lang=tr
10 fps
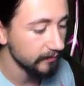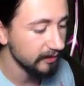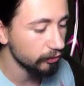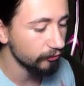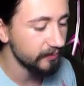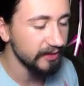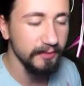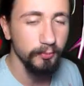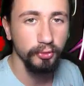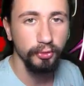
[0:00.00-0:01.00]
Mead
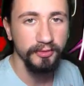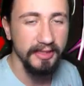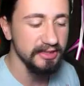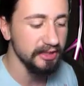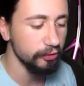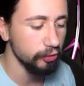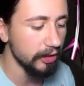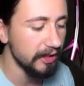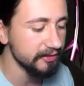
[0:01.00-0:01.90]
Plate bulduk. Ne işe yarıyor?